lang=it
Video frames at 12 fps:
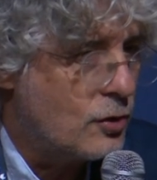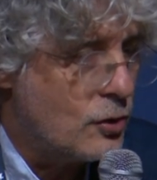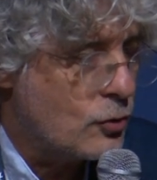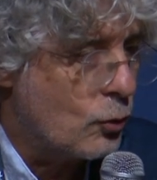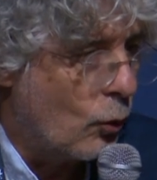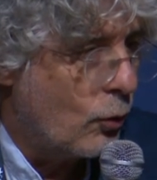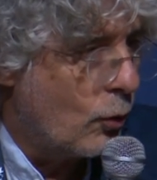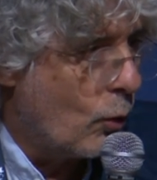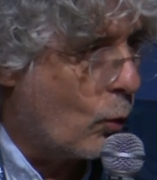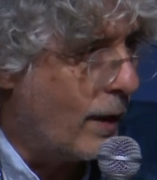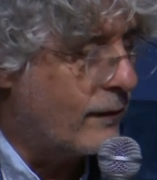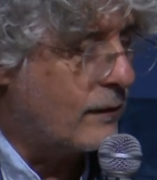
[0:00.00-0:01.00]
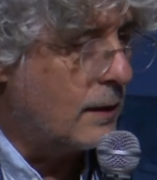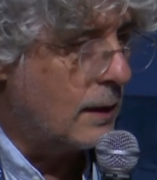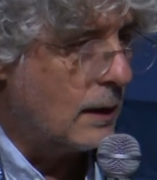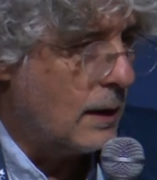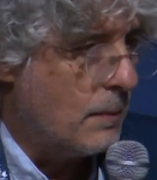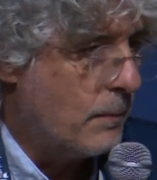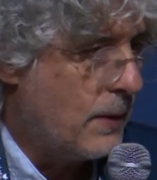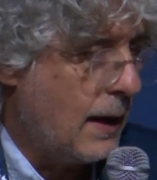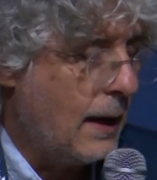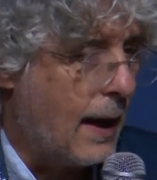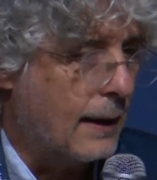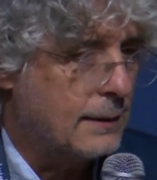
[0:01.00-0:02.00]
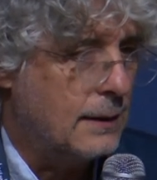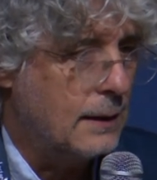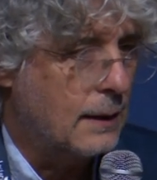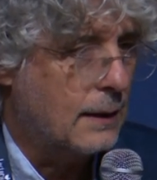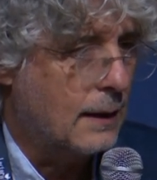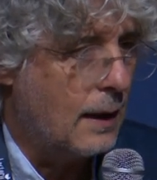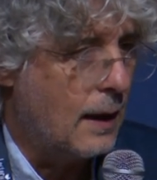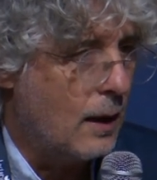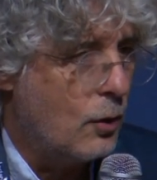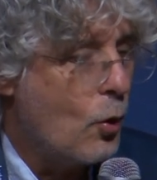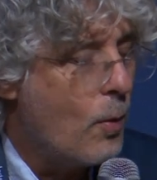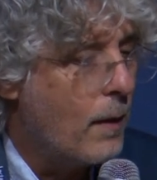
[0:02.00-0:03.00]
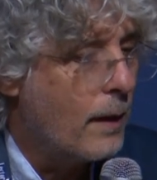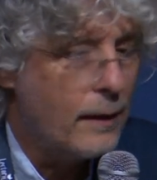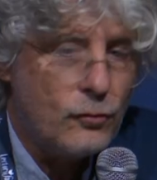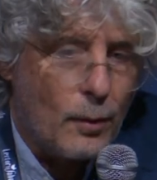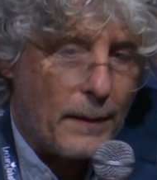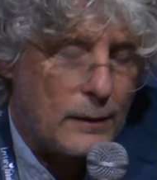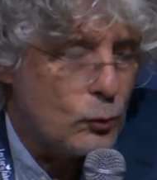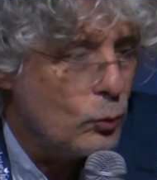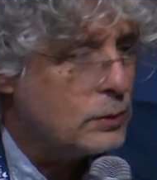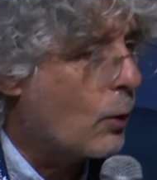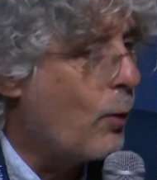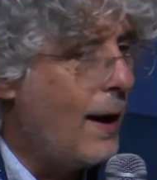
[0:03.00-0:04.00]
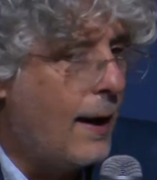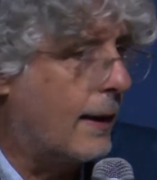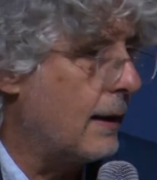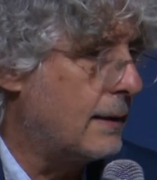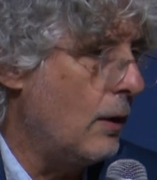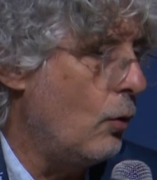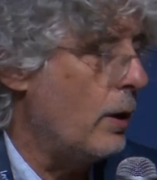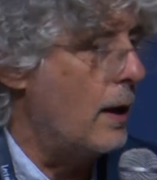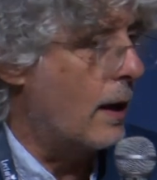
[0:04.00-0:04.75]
ci sono questi impiegati che non, insomma, tutta quella categoria